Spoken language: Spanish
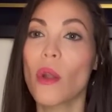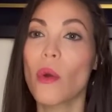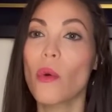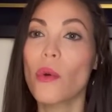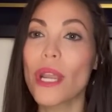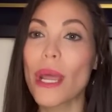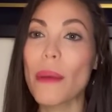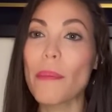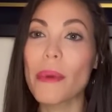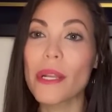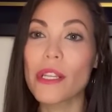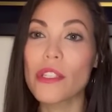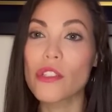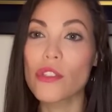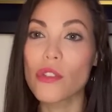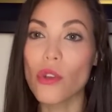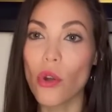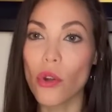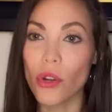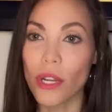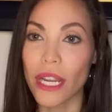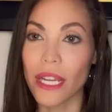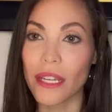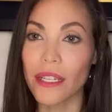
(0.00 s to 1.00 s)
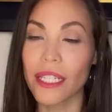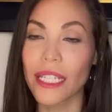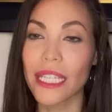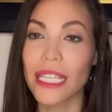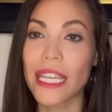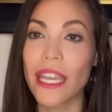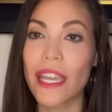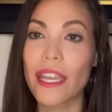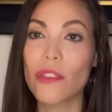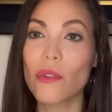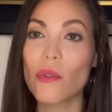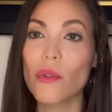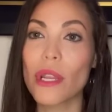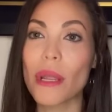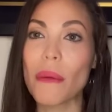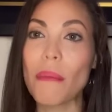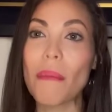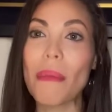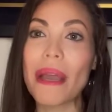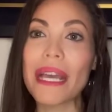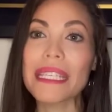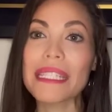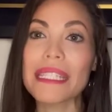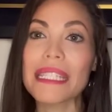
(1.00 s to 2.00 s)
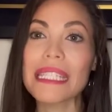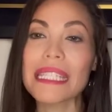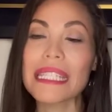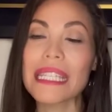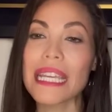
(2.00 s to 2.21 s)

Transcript: Una persona que dure más de